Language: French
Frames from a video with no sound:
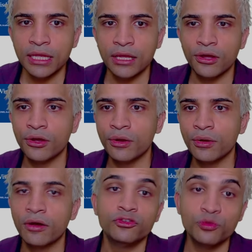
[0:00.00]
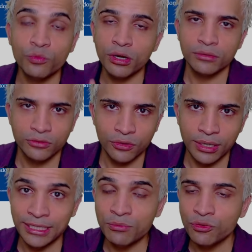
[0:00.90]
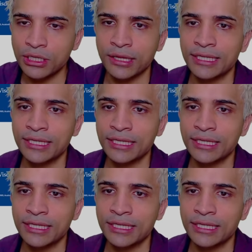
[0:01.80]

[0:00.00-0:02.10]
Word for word: euh, du moins dans la démo qu'il a,